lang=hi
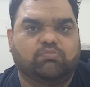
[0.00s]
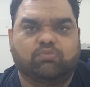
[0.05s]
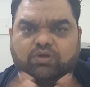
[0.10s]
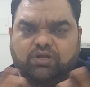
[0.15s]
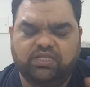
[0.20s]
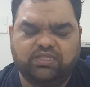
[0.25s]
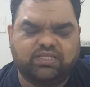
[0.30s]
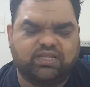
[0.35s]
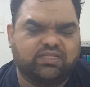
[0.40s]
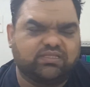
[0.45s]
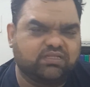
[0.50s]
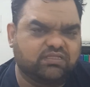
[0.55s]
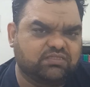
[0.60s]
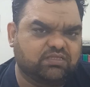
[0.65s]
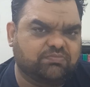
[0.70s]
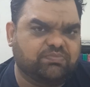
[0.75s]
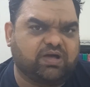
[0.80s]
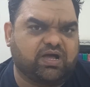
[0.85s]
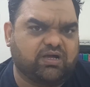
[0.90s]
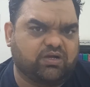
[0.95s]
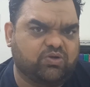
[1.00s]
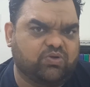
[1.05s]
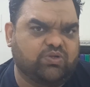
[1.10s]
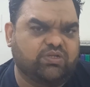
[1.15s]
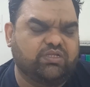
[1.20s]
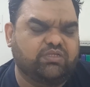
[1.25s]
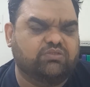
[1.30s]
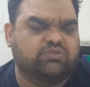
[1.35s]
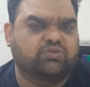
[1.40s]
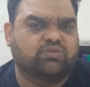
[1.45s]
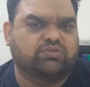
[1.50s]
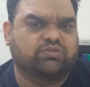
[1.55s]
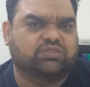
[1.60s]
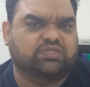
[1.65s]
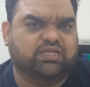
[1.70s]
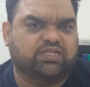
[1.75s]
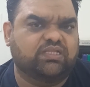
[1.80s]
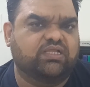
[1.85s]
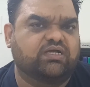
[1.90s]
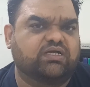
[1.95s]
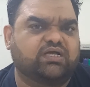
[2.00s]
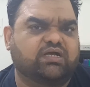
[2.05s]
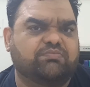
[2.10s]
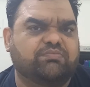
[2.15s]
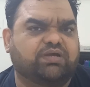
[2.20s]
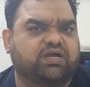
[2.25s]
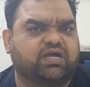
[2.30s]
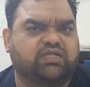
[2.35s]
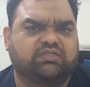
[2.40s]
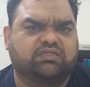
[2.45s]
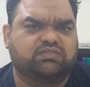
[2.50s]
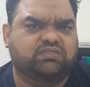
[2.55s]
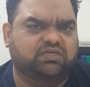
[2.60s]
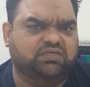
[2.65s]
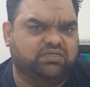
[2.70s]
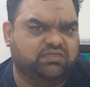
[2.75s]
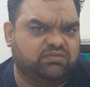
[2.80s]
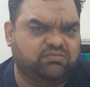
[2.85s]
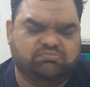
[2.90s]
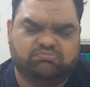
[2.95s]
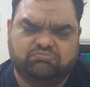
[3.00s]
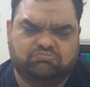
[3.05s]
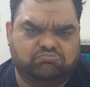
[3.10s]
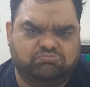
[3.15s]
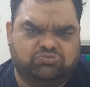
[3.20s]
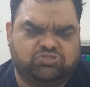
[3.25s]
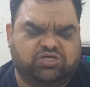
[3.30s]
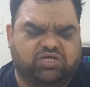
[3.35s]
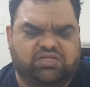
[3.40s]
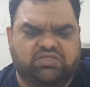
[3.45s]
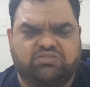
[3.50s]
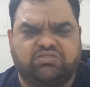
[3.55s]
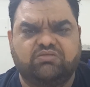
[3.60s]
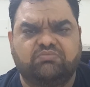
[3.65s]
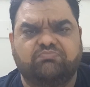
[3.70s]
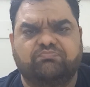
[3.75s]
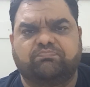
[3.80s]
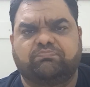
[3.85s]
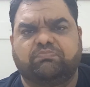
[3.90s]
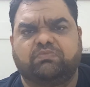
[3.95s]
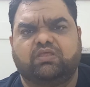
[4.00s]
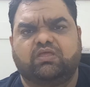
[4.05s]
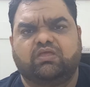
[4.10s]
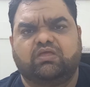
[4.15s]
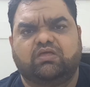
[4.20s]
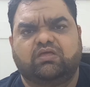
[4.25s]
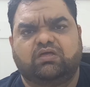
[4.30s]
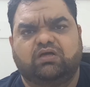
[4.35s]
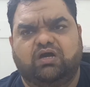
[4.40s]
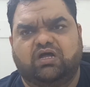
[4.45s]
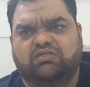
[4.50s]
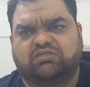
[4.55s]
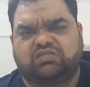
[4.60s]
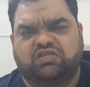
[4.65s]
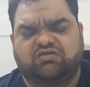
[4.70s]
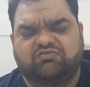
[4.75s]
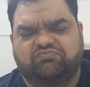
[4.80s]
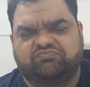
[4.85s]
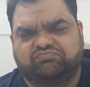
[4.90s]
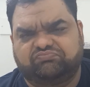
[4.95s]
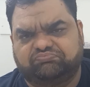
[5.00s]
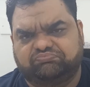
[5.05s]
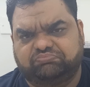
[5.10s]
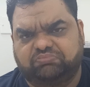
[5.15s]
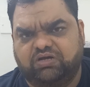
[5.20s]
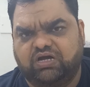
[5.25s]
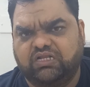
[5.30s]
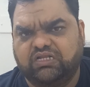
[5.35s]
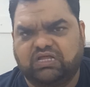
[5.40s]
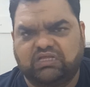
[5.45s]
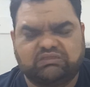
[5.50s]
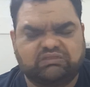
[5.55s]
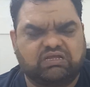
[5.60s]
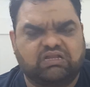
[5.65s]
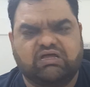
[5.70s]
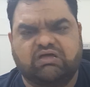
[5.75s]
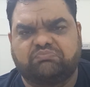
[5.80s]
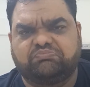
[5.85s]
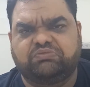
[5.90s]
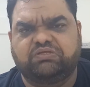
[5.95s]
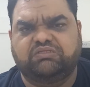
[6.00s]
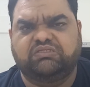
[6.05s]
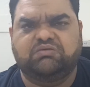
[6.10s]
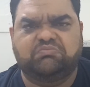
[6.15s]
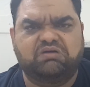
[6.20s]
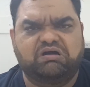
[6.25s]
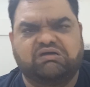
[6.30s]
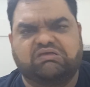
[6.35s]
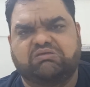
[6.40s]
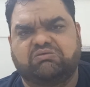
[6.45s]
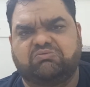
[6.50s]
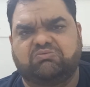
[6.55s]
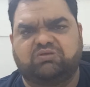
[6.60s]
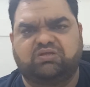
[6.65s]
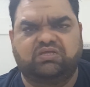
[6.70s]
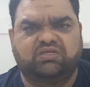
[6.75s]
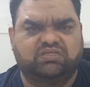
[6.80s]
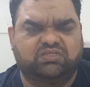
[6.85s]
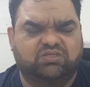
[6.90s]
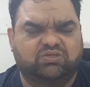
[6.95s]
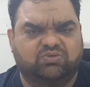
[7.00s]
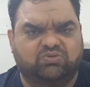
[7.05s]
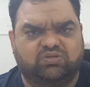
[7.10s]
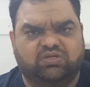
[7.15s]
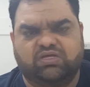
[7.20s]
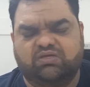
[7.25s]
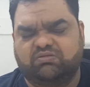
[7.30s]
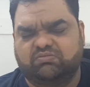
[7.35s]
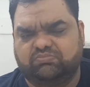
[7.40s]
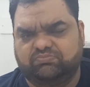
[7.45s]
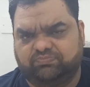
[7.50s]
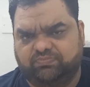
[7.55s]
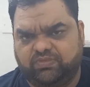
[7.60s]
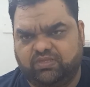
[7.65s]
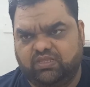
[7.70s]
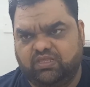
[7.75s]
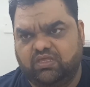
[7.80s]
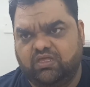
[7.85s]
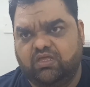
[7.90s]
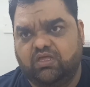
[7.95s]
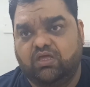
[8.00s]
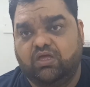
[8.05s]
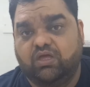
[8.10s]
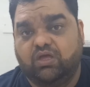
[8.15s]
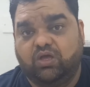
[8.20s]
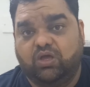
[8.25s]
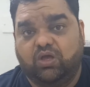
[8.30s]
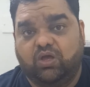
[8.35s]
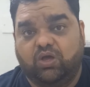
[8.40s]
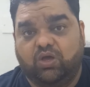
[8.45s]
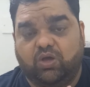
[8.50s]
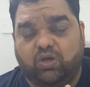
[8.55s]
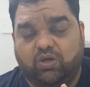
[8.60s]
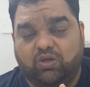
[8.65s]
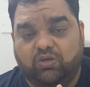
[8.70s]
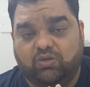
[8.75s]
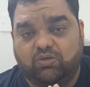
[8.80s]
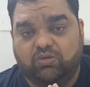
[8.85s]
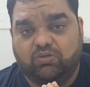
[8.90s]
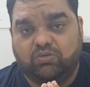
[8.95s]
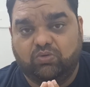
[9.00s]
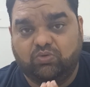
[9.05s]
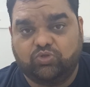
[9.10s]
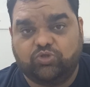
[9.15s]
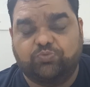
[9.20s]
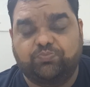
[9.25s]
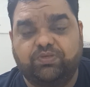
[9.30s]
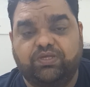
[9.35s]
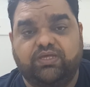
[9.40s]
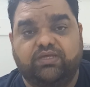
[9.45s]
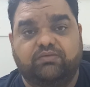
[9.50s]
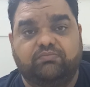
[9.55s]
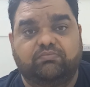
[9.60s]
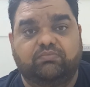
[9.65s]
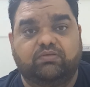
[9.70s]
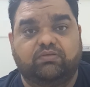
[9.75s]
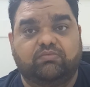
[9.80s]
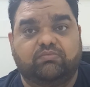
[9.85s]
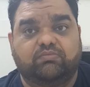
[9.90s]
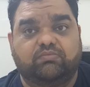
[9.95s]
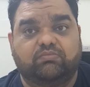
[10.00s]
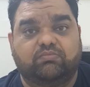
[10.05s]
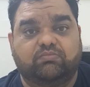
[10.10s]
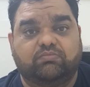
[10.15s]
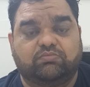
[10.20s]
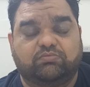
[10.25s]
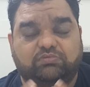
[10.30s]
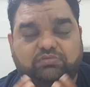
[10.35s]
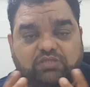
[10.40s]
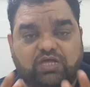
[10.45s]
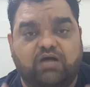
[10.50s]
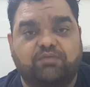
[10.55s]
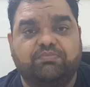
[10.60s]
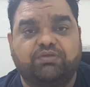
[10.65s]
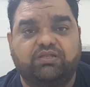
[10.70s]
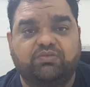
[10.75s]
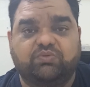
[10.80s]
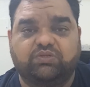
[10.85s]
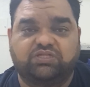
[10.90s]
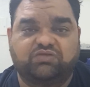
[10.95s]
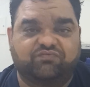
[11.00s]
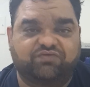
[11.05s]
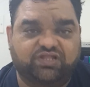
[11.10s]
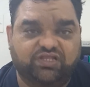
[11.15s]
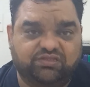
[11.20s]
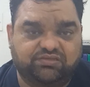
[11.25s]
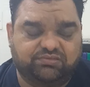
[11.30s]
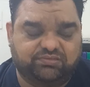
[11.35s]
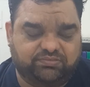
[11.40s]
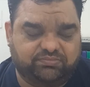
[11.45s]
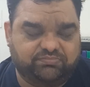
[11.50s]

मुरली धरन ने जब आँख खोली तो श्रीलंका में खाना जंगी चाली थी हर तरफ हालात ख़राब थे धमाके हो रहे हैं ये हो रहा है उसमें तामिल व द